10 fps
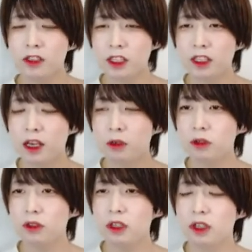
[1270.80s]
続いて、
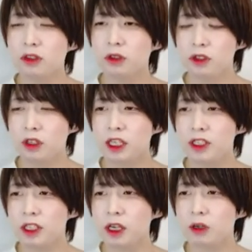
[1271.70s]
コントローラーの共通化に
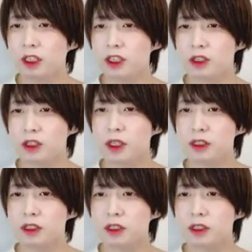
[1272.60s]
ついてお話ししま